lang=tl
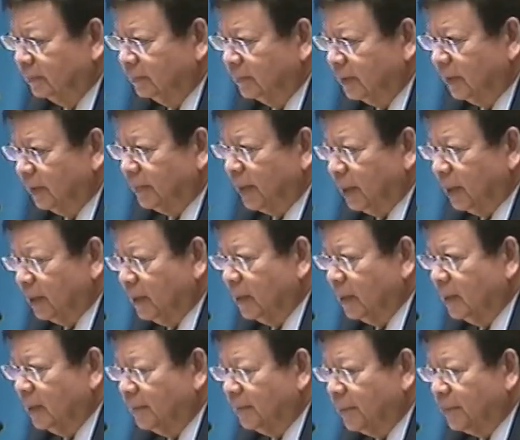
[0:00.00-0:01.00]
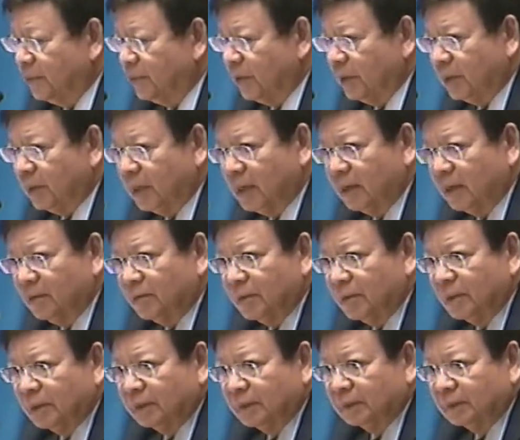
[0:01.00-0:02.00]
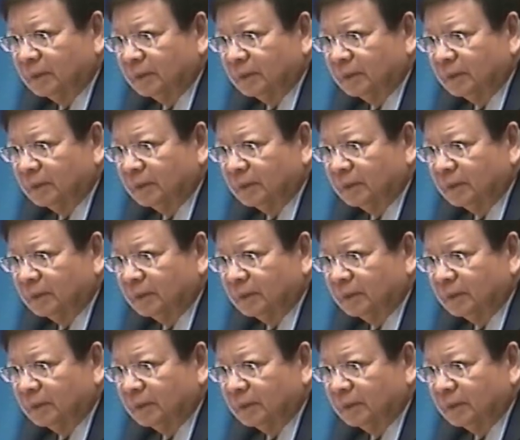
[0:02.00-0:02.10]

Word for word: eh bakit hindi pa po kayo nakakuha ng